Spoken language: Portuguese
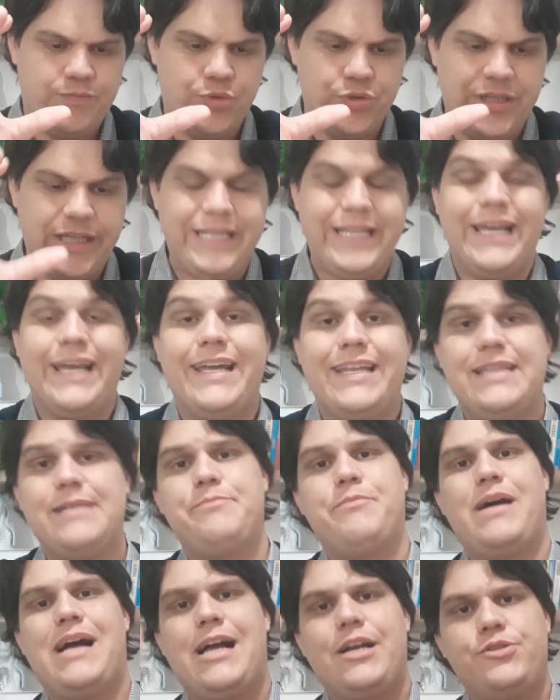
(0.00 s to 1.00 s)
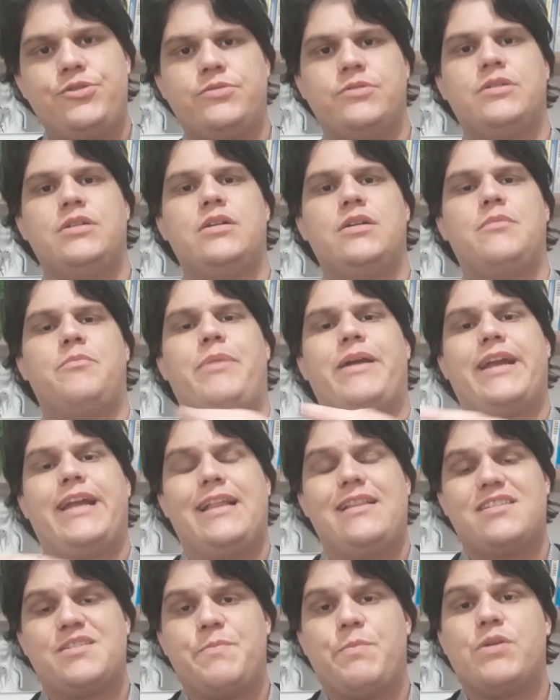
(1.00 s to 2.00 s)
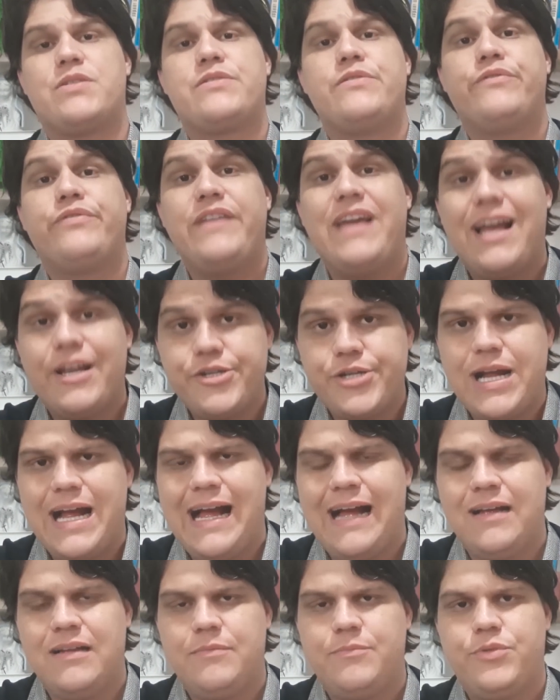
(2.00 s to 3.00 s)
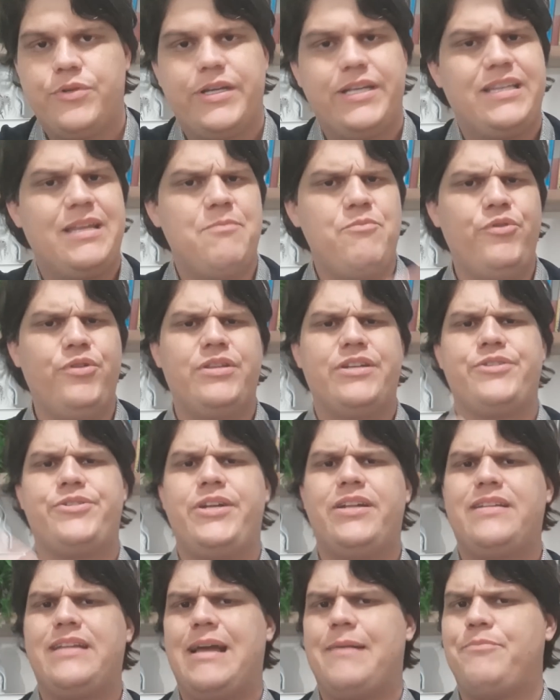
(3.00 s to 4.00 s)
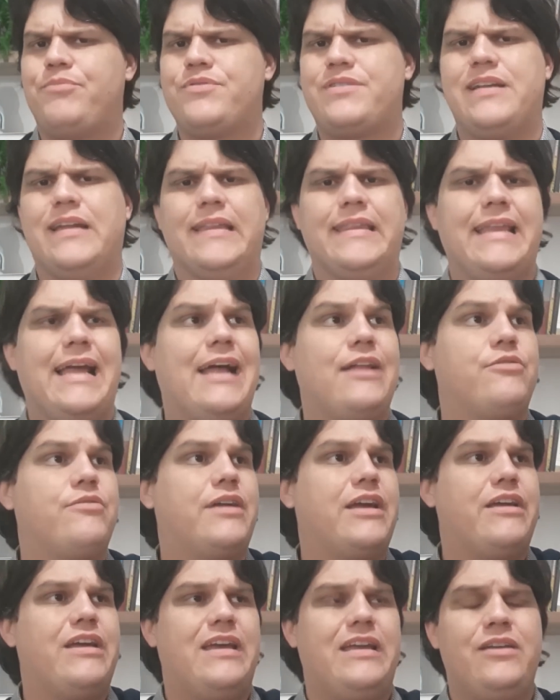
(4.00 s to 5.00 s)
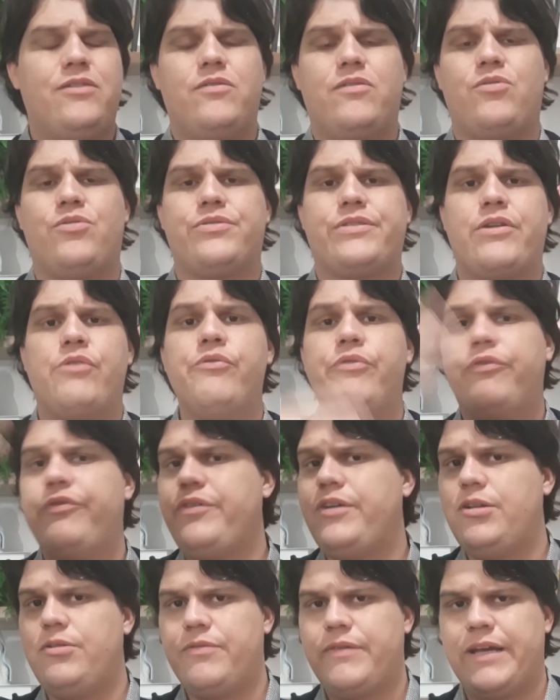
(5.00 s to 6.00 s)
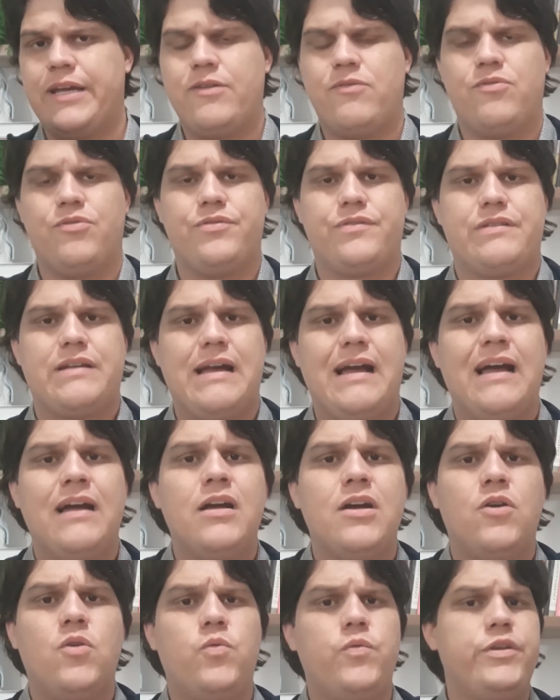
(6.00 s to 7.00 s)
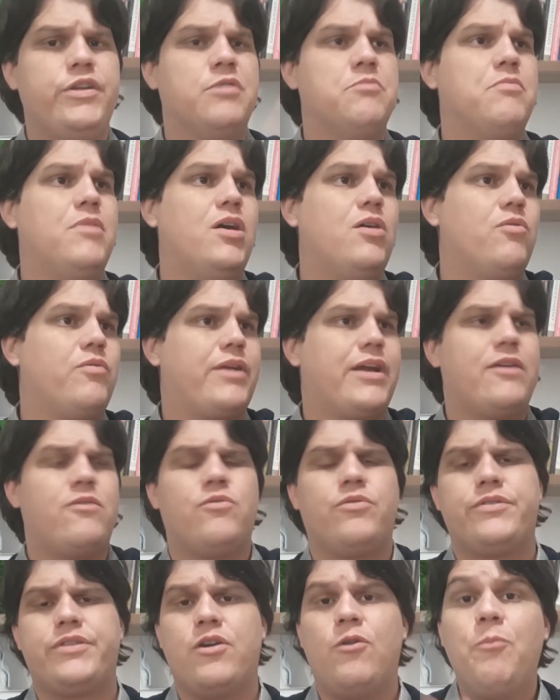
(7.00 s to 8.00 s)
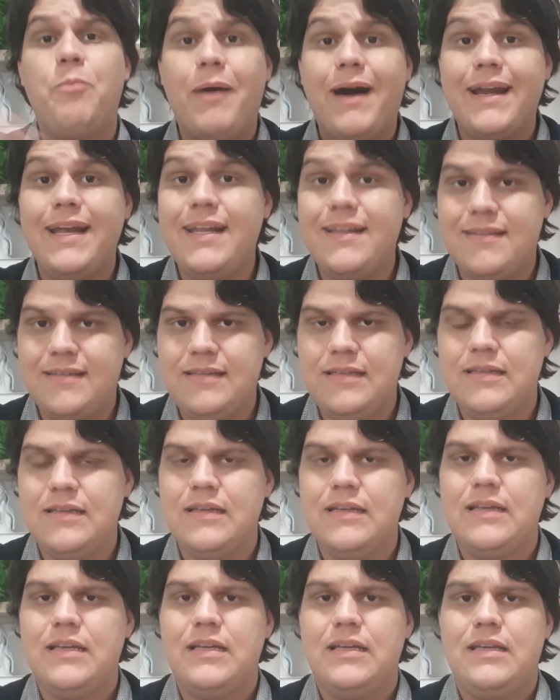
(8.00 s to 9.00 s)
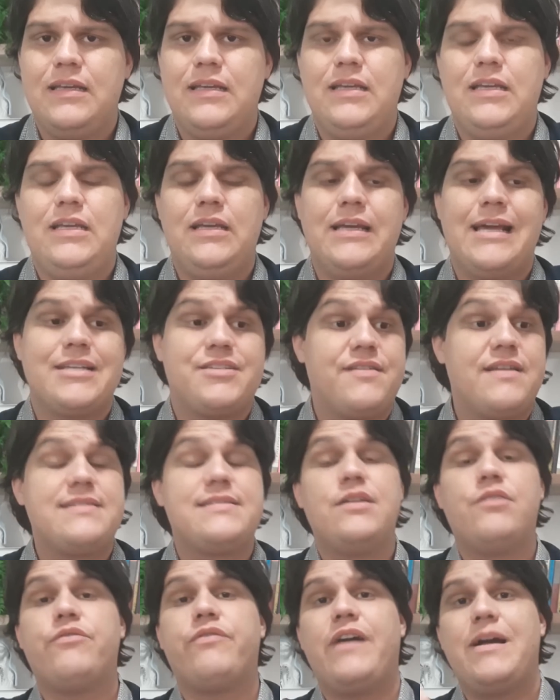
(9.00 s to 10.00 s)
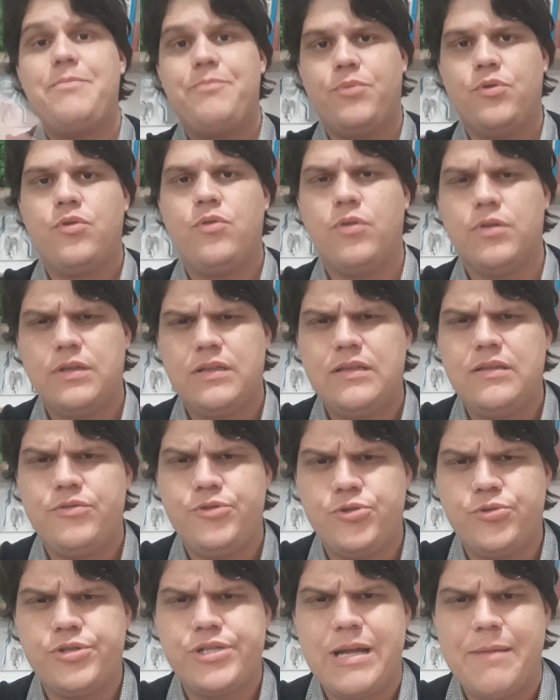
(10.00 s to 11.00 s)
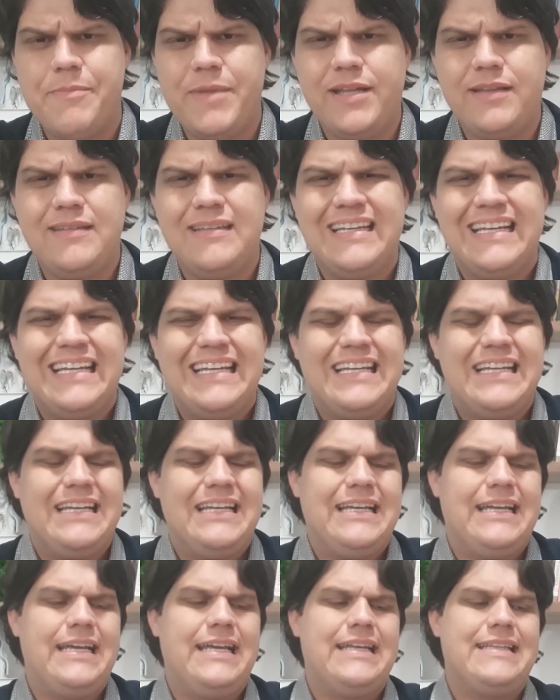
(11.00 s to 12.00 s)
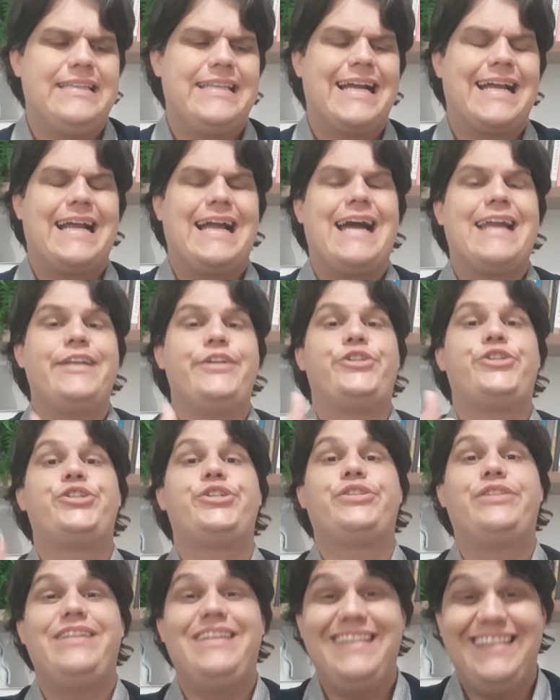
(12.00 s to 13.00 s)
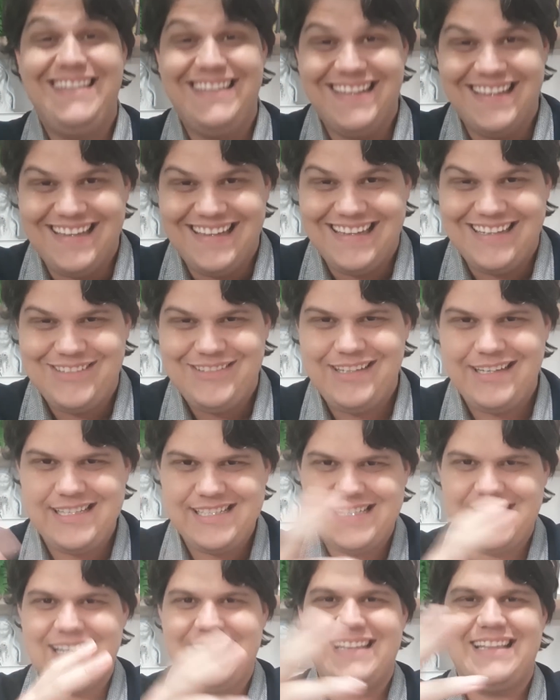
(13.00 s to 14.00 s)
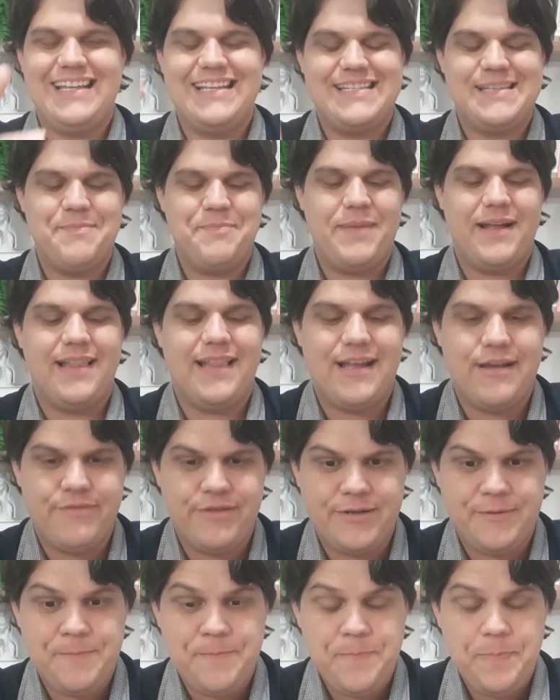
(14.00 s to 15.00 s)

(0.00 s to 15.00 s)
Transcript: poder de renda baixo, para que elas possam viajar. Porque tem muita gente que é aposentado, quer encontrar um filho, quer encontrar um irmão, quer encontrar um parente. E às vezes não vai por conta justamente é, da caristia, utilizando até essa palavra.